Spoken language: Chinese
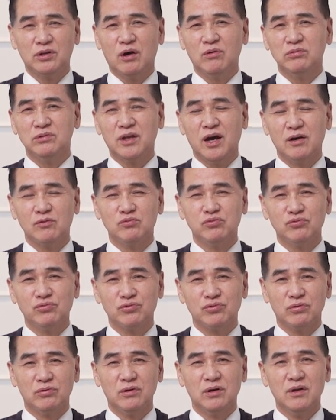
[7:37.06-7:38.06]
啕大哭
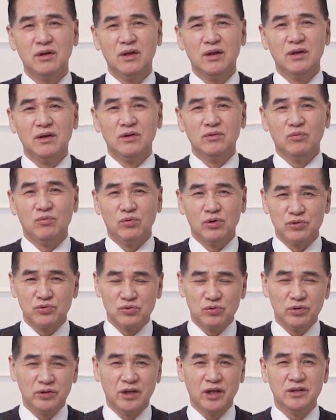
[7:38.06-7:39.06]
说：“我
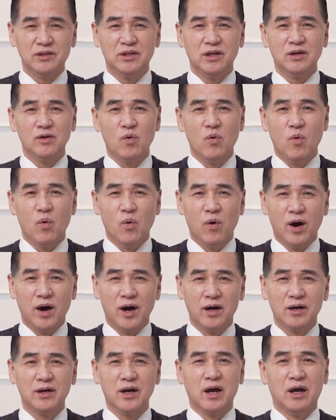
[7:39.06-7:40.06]
昨天听
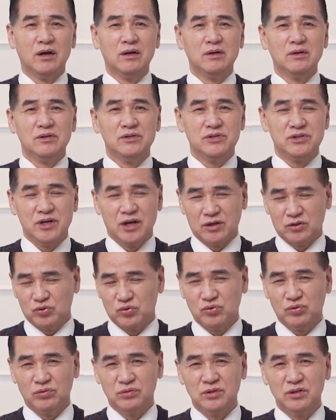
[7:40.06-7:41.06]
王啊讲
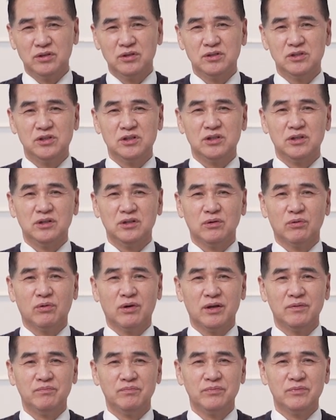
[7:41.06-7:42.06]
说你喜
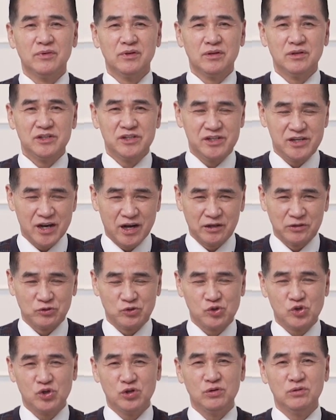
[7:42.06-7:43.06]
欢。”想
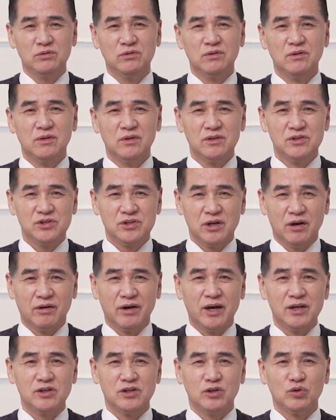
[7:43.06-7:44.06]
吃小
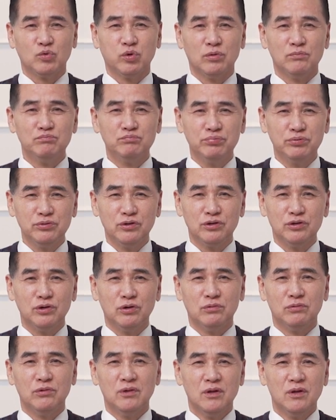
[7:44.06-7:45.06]
孩子臀部的
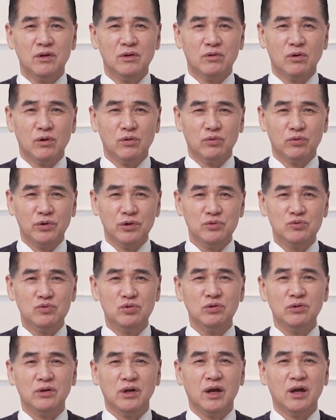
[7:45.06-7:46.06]
肉，我回
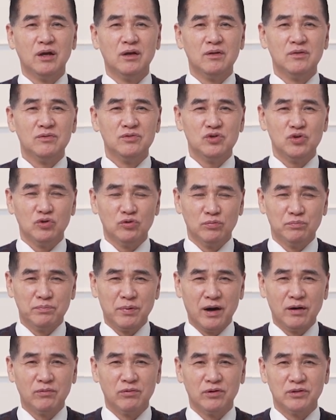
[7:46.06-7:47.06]
去呢就
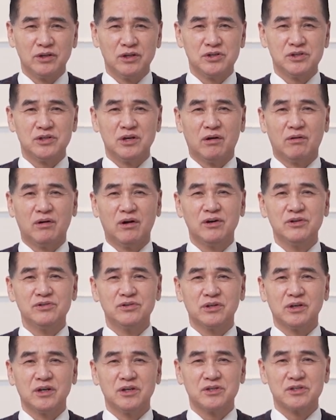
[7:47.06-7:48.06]
把我的小儿
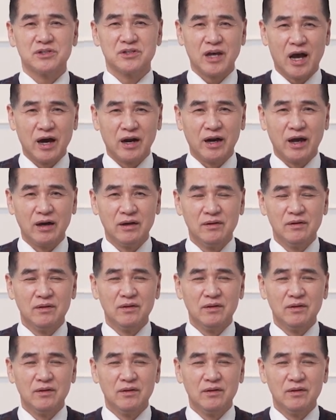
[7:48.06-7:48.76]
子给杀了。